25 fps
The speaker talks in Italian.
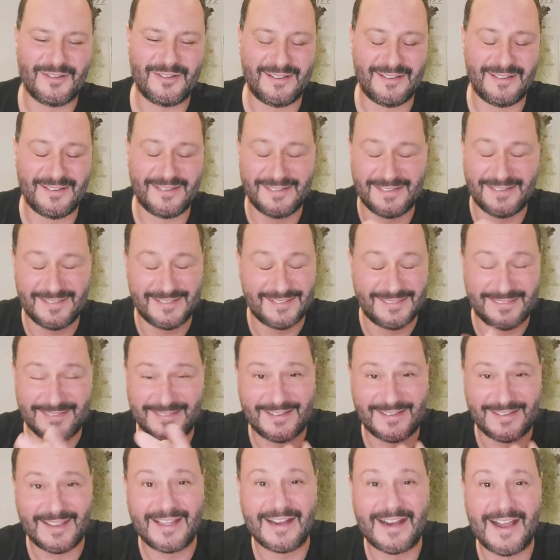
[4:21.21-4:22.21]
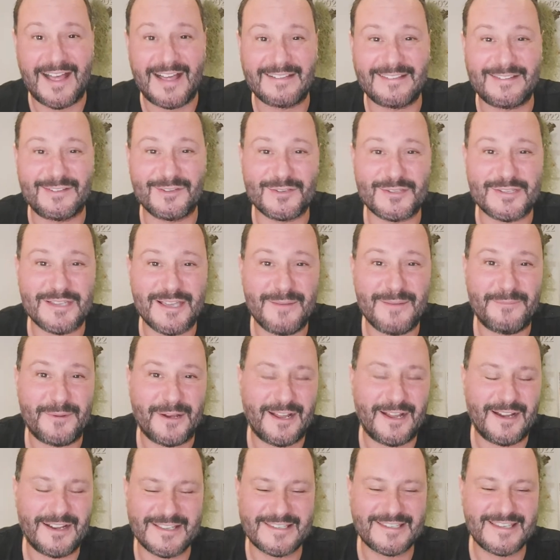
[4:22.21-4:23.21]
eh, ringrazio
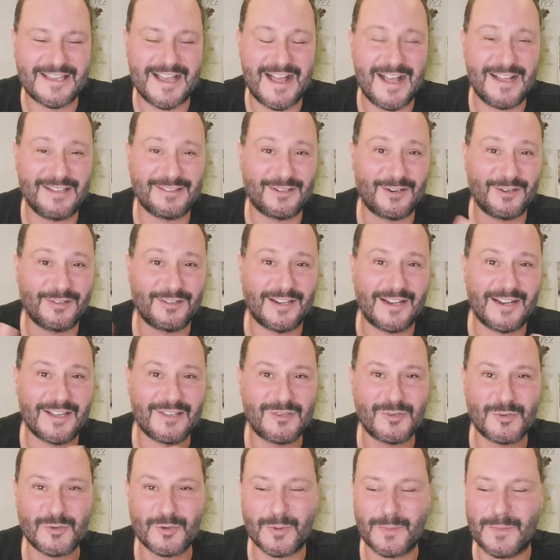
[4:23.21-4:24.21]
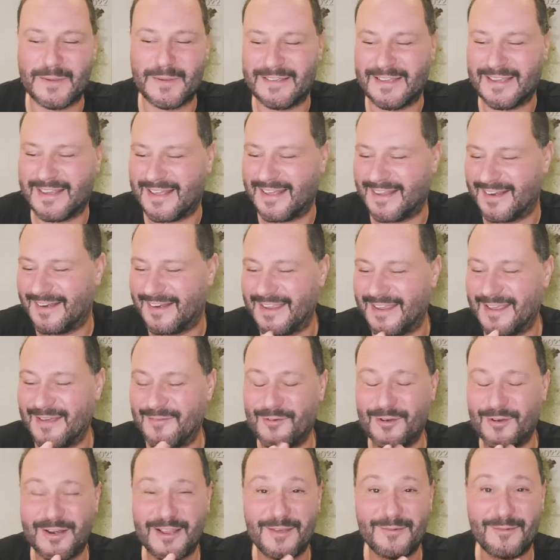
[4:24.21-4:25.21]
sempre Alessandro della Ciurma dei
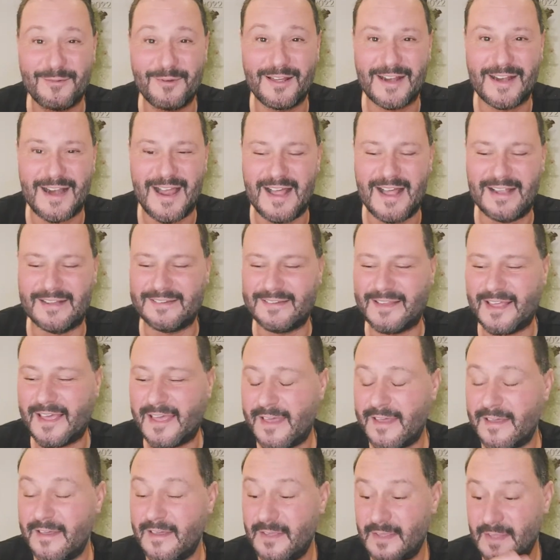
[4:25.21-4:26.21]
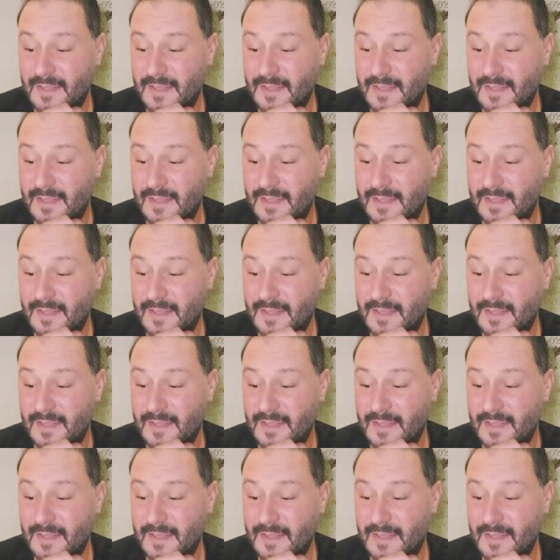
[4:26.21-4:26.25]
Carnivori, un grande,